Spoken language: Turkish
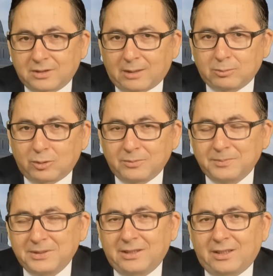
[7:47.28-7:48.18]

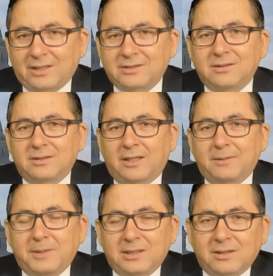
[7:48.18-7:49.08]
tablo bize
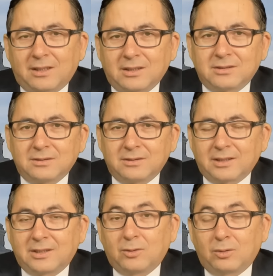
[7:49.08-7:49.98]
aslında perde
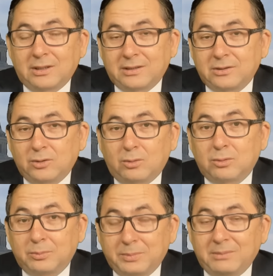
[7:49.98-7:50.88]
arkasındaki olayların ne
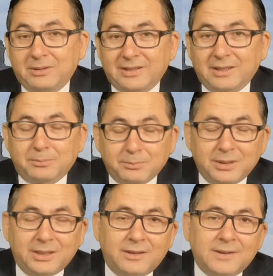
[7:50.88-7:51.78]
olduğunu bilmesek
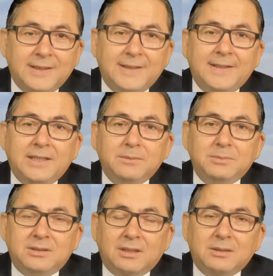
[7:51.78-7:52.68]
bile
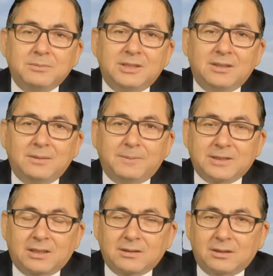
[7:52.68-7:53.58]
bir takım kirli
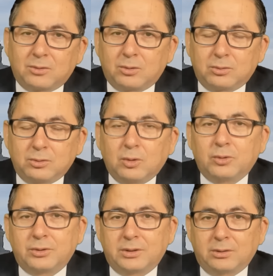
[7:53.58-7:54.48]
pazarlıkların olduğunu
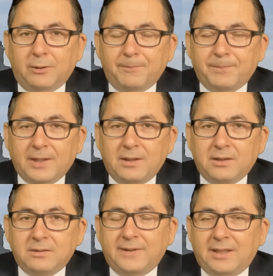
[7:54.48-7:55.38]
gösteriyor.
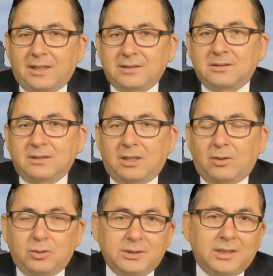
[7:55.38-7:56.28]
Ve aslında
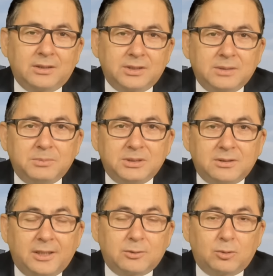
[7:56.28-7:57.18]
oynanan şeyin bir
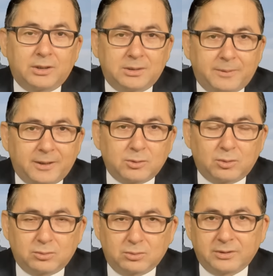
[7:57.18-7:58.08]
tiyatrodan ibaret
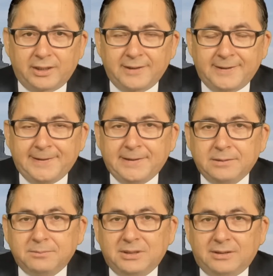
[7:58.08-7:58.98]
olduğunda
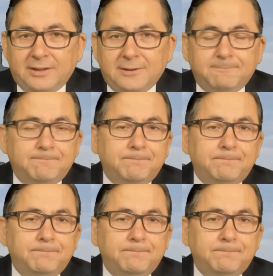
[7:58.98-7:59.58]
bize